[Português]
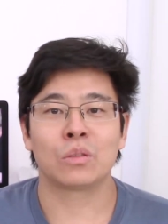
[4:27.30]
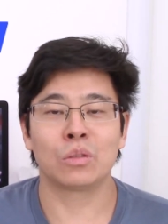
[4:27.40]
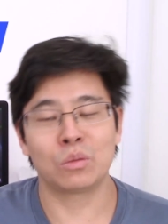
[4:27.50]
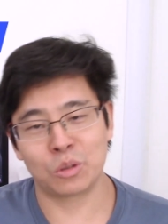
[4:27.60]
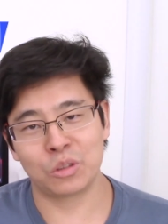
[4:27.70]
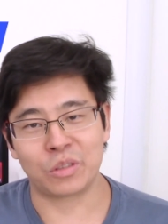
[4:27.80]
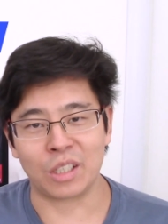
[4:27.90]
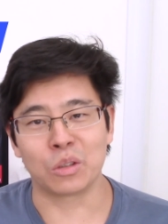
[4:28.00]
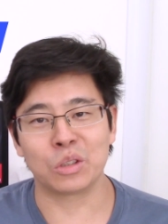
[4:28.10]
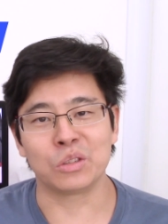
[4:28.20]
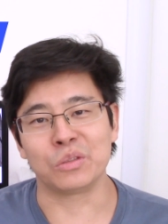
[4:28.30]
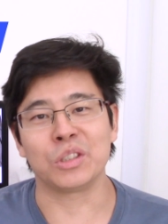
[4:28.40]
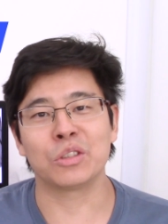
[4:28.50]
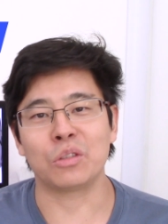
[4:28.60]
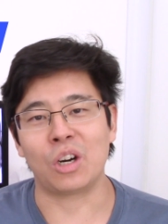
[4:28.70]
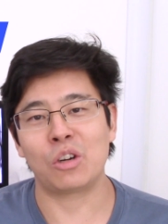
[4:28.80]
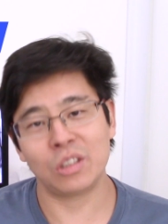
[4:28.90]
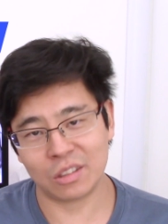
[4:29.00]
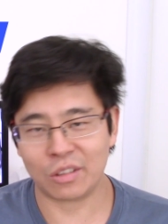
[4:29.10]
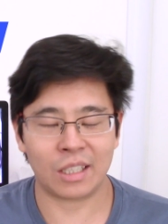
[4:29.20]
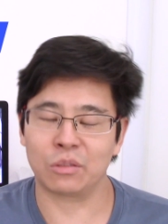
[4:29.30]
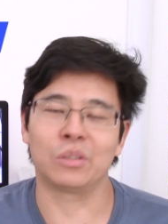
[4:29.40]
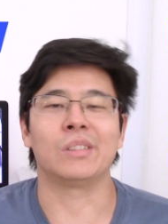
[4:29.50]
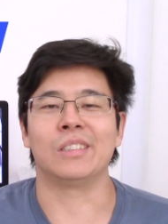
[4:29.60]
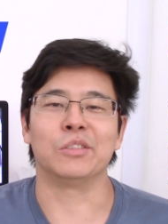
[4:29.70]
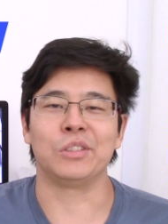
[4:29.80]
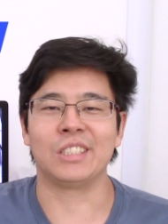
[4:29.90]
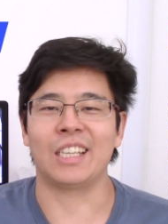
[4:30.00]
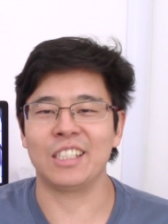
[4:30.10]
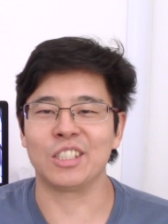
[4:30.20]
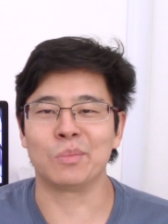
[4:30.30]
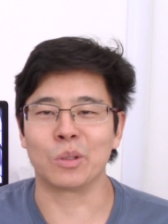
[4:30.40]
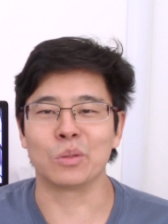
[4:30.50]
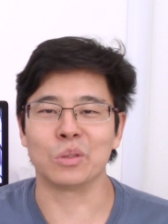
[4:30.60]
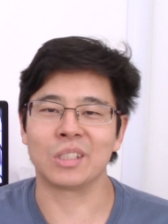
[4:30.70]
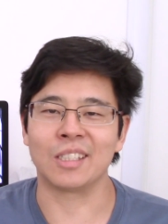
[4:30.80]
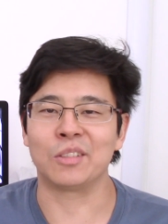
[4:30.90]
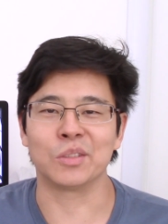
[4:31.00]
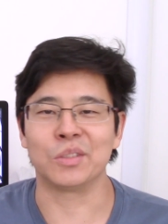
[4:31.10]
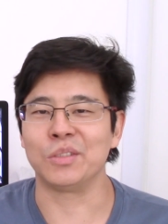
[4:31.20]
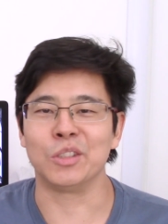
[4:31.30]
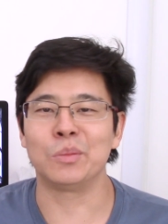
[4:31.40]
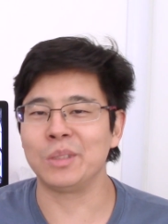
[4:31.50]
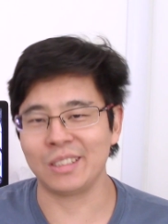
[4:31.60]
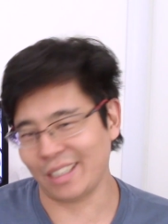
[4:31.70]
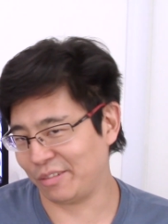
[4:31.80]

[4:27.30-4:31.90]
todo mundo falou do visual e não é à toa. O design de produção do filme é